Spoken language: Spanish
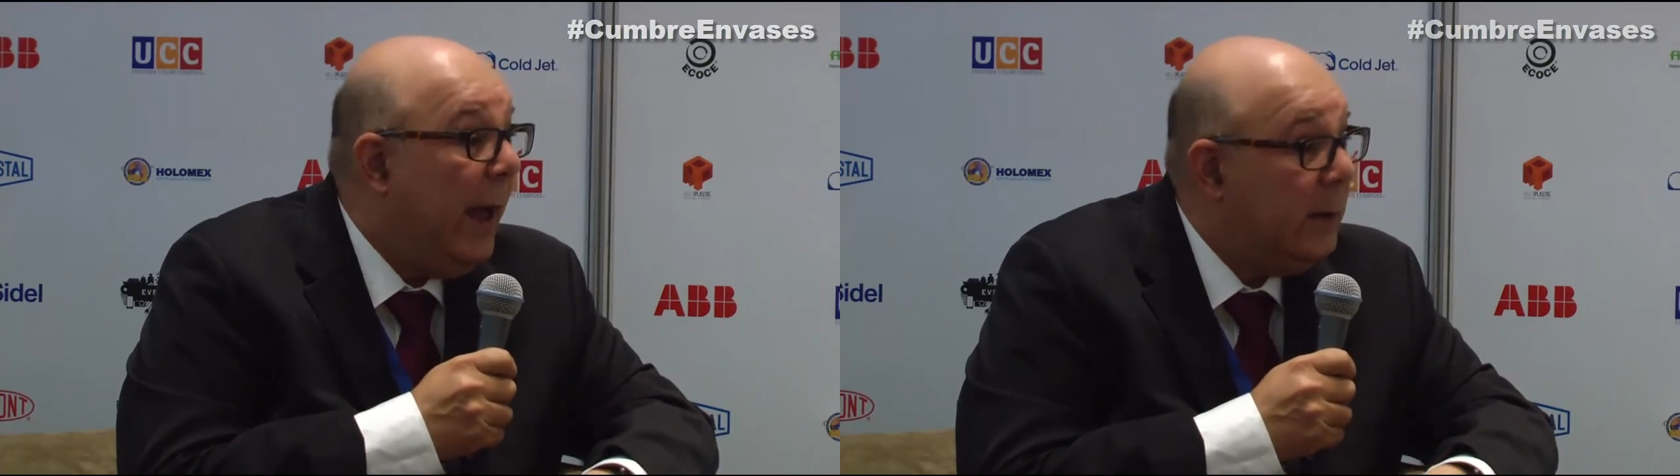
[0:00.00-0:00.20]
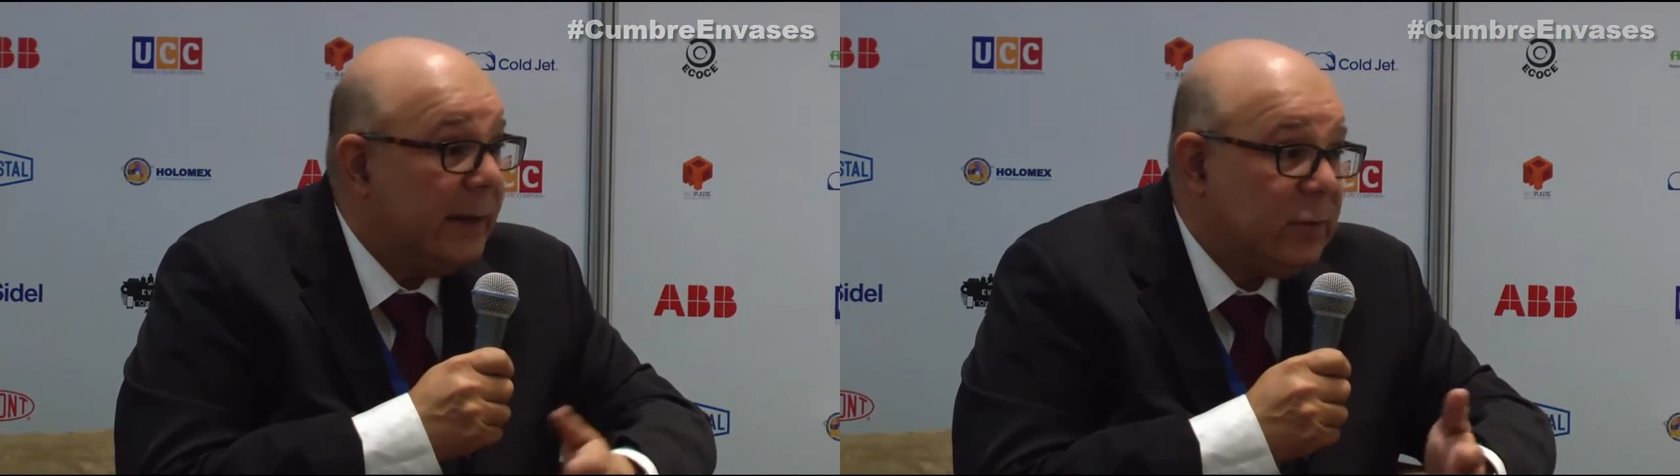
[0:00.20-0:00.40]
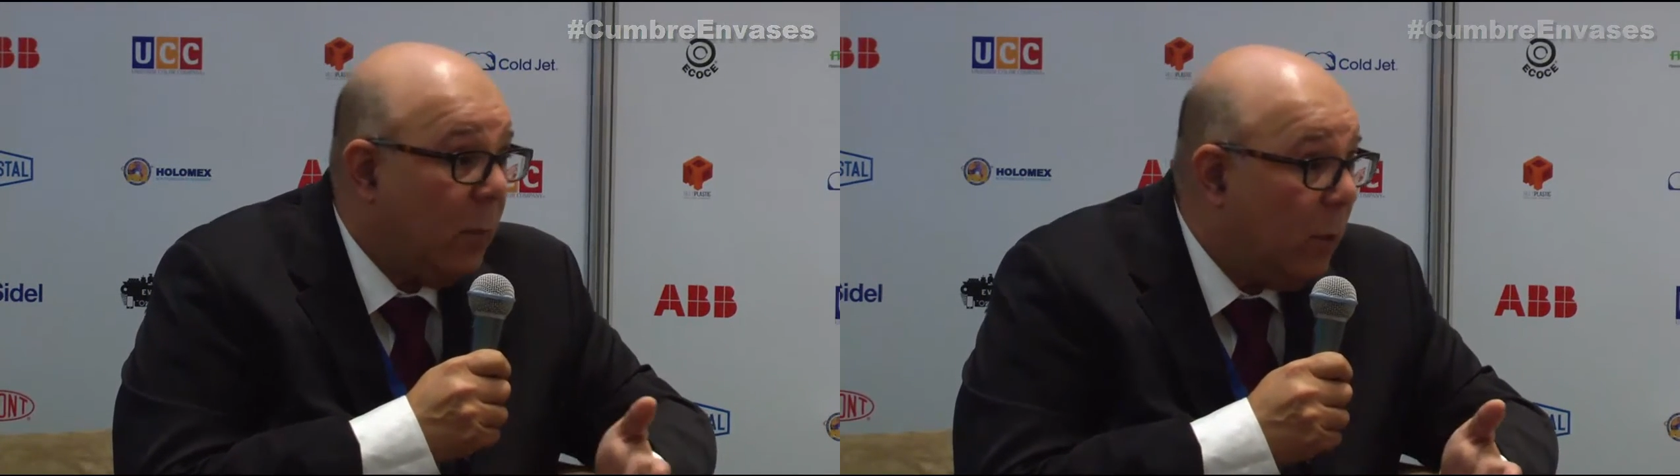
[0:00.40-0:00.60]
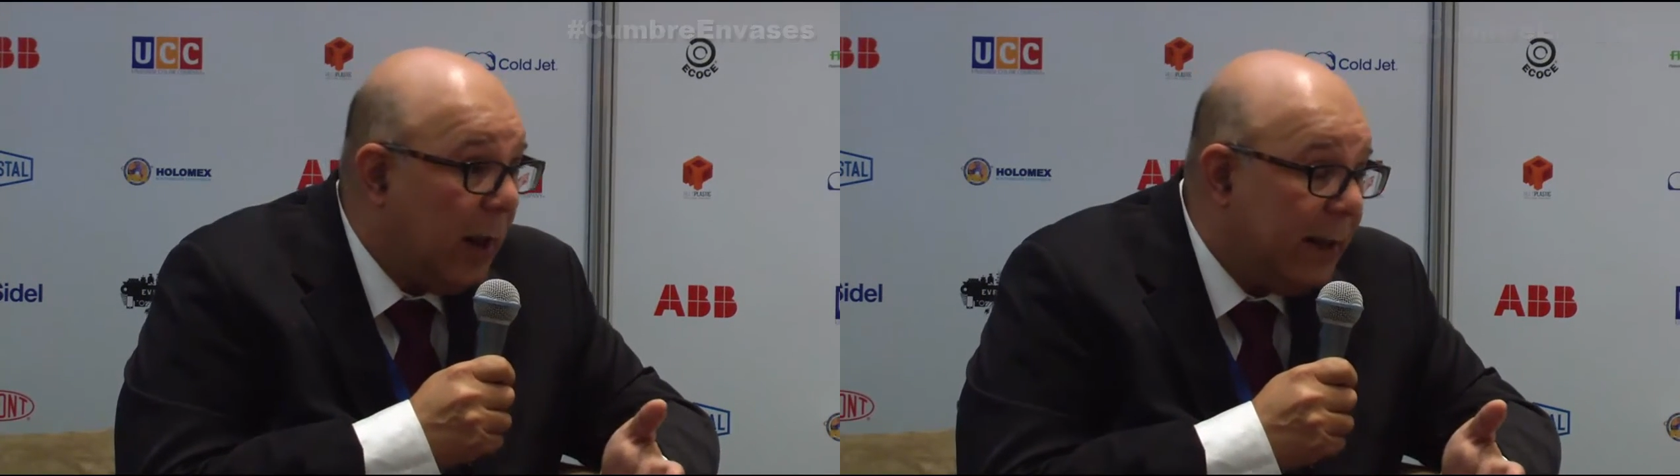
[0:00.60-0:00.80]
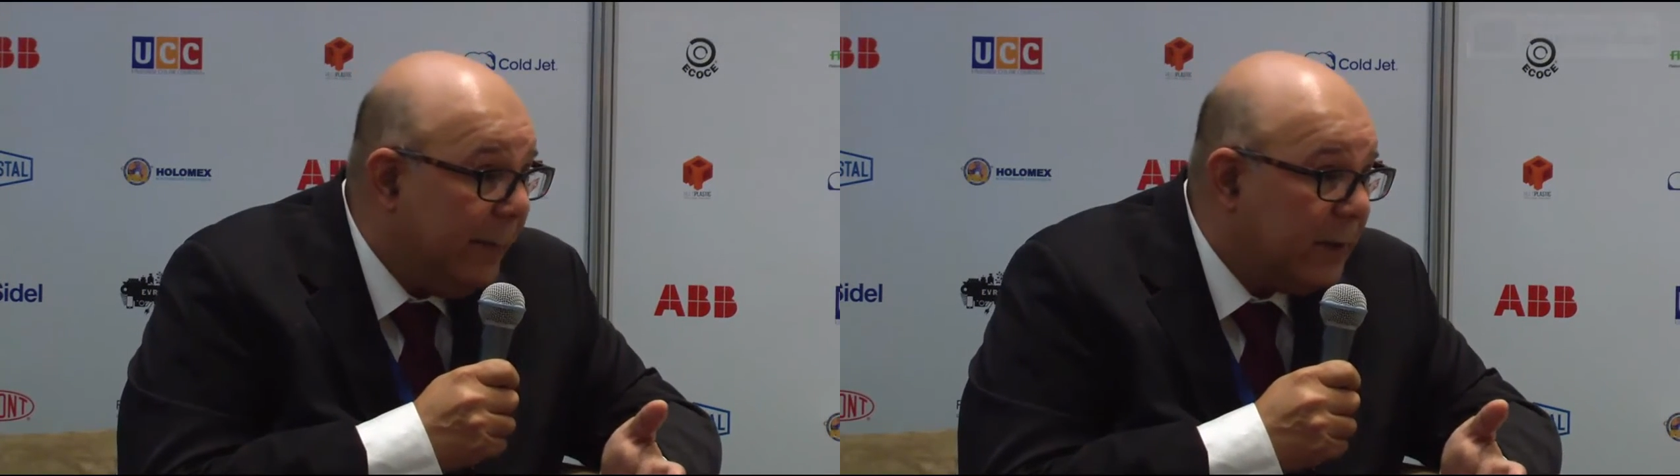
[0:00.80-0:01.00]
Es como
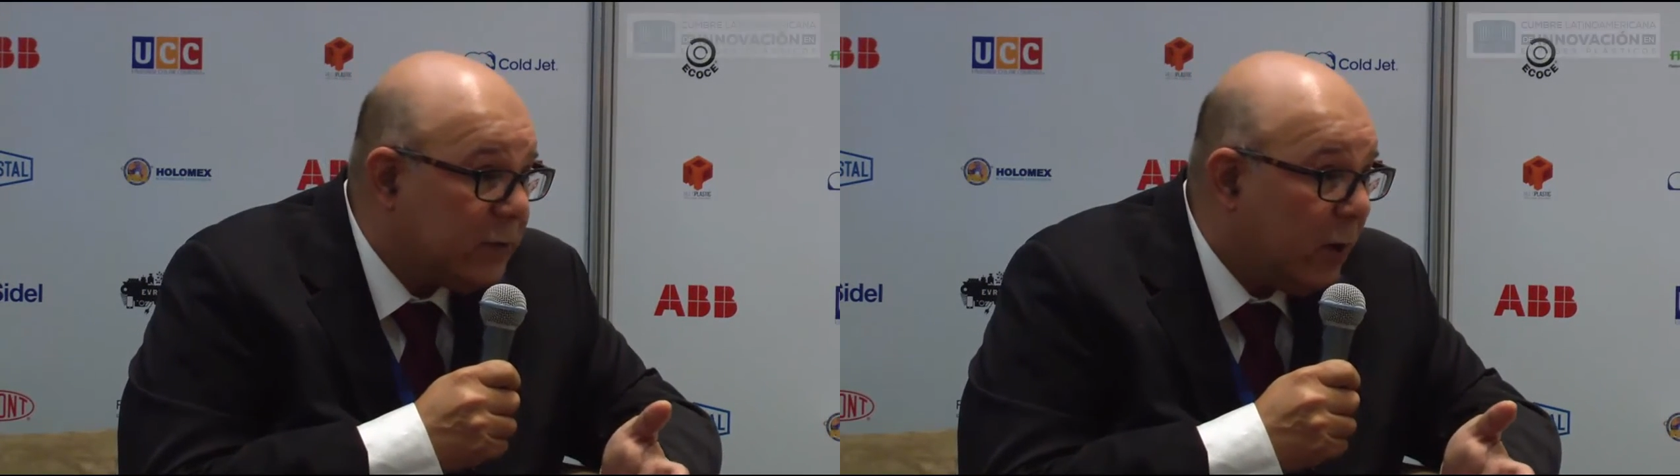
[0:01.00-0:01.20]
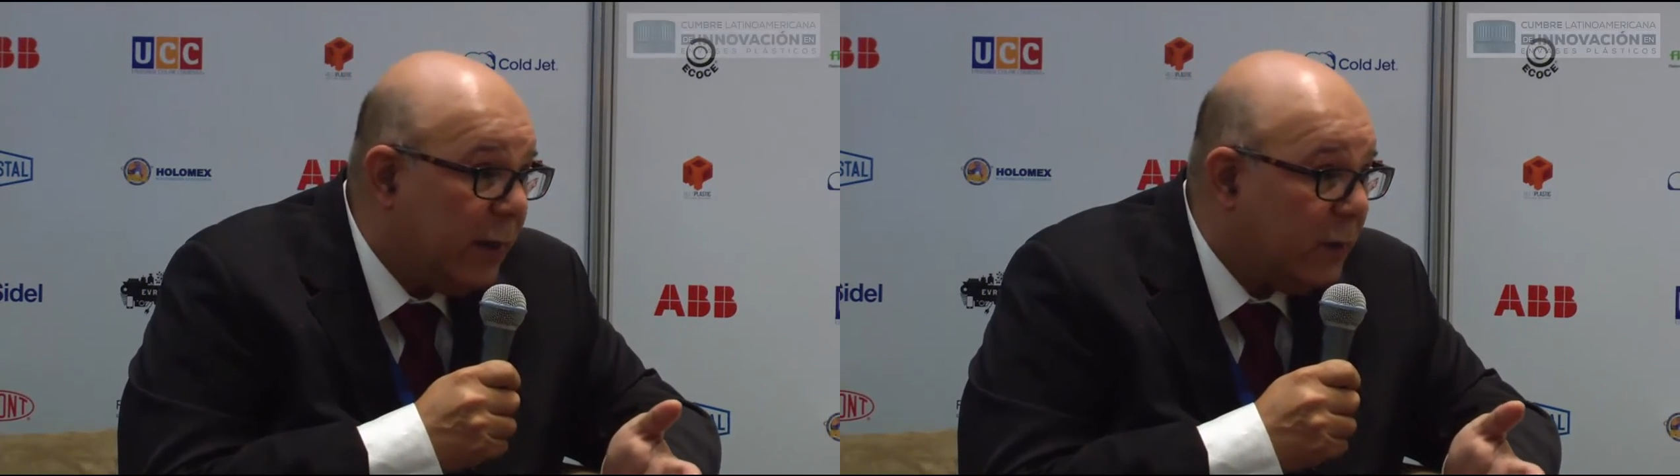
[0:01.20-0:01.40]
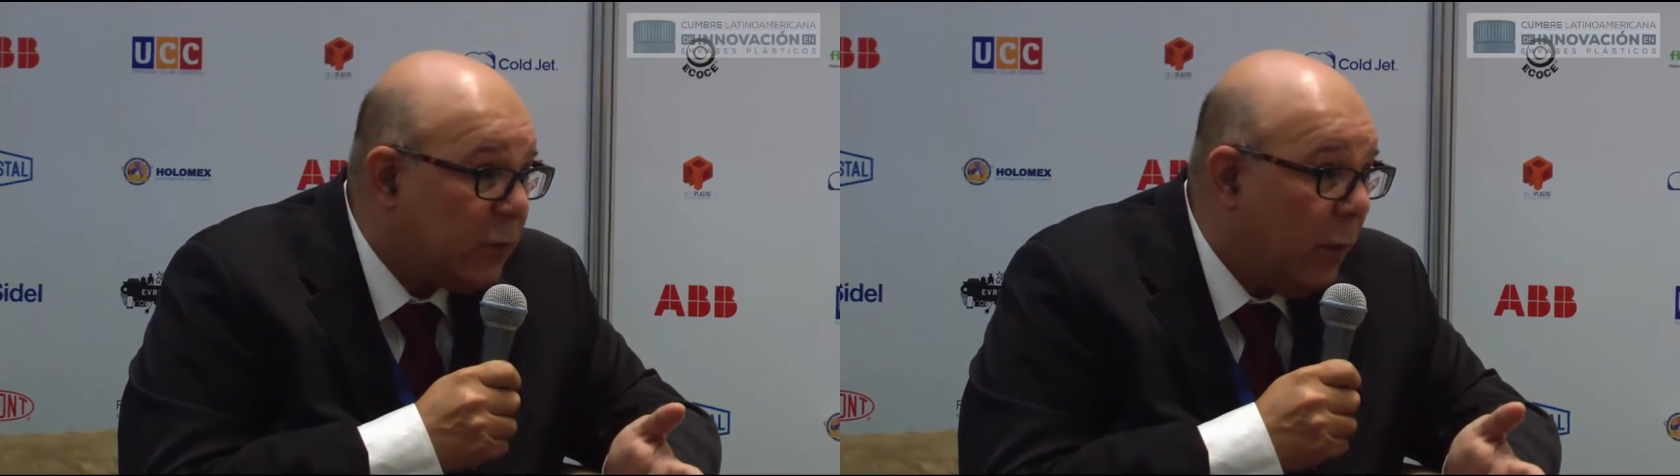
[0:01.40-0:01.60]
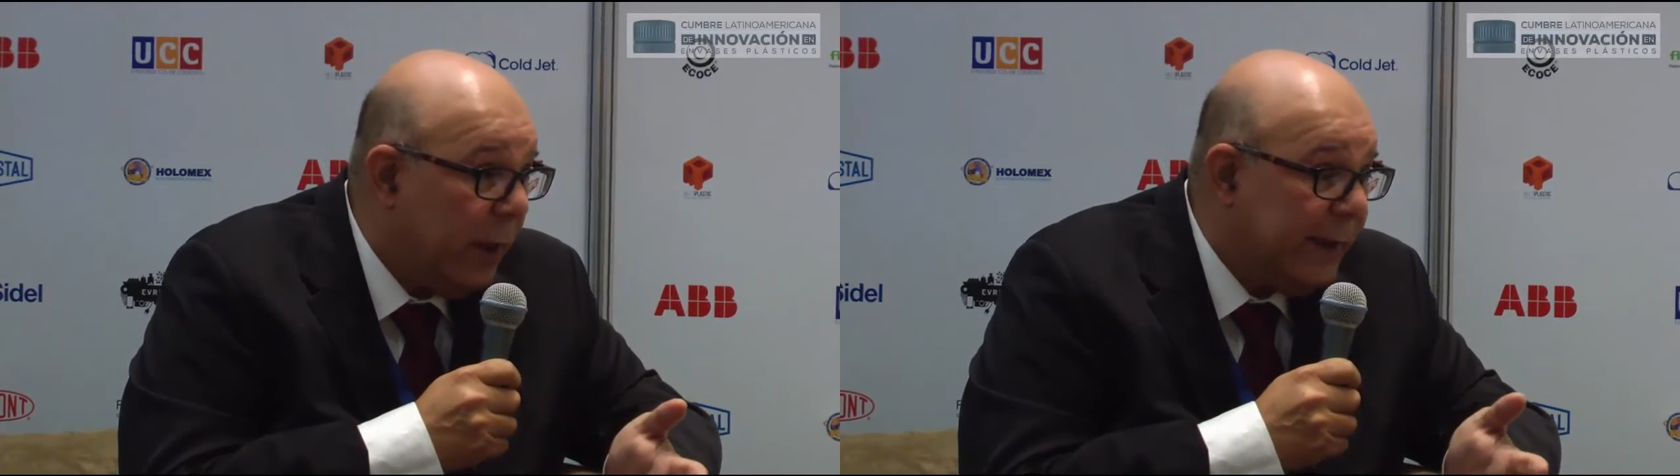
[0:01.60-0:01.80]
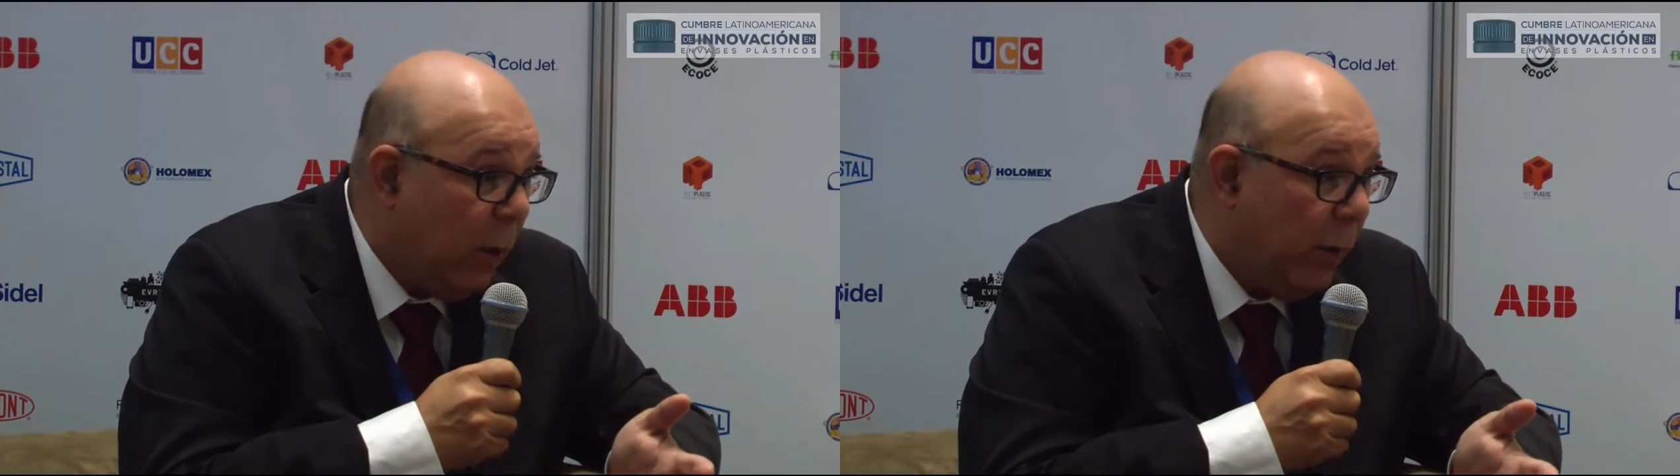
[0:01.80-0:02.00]
la inversora
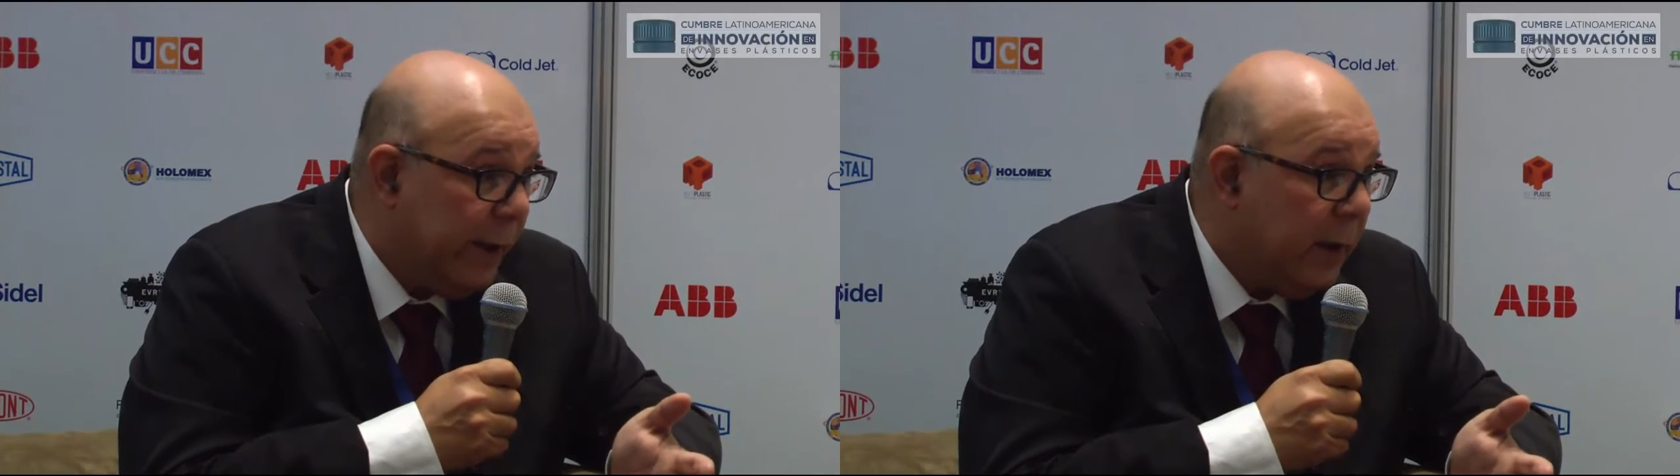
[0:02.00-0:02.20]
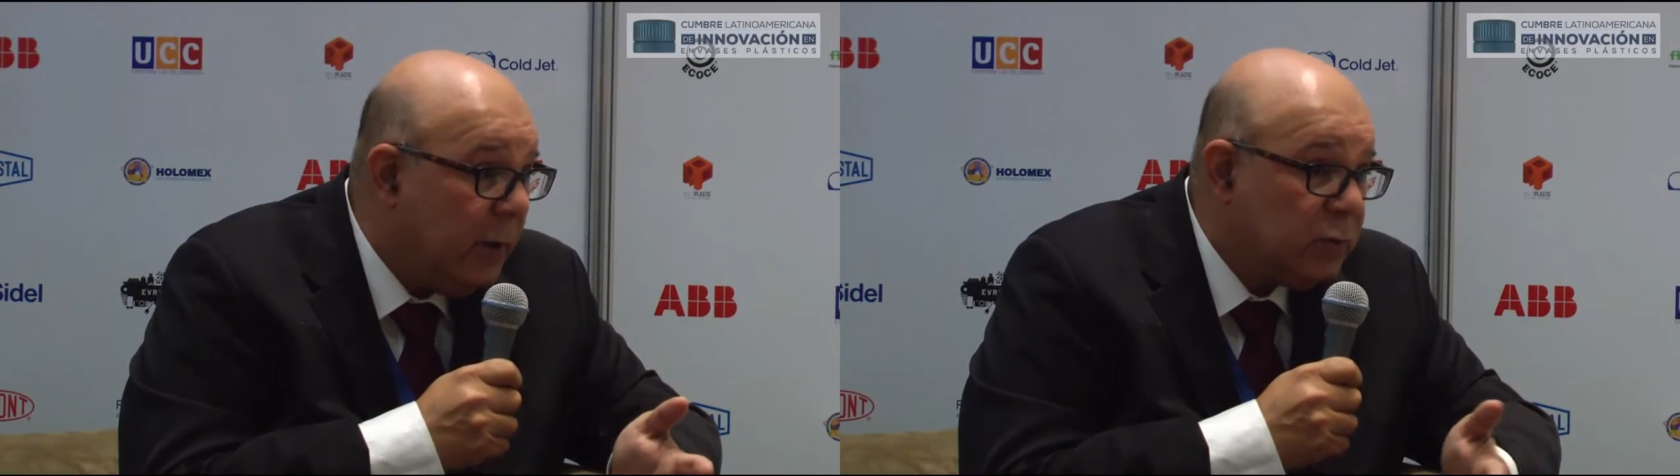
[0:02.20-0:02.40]
de, hoy,